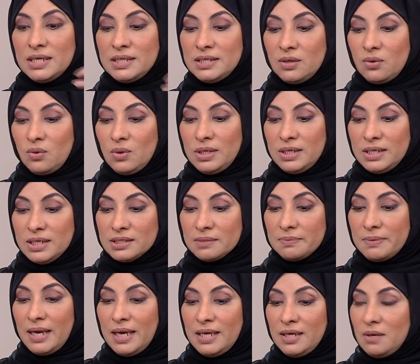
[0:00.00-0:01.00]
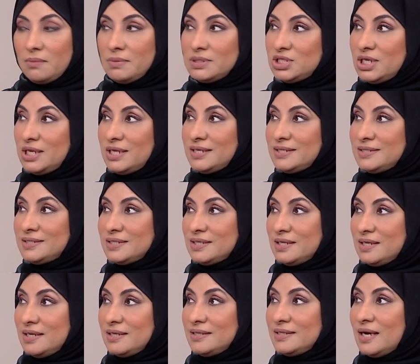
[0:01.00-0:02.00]
هو اللي يطبع عليهم الشيء الحسي
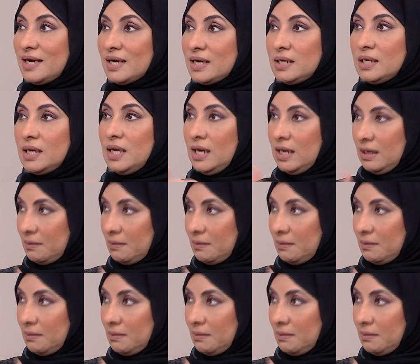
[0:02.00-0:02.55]
الداخلي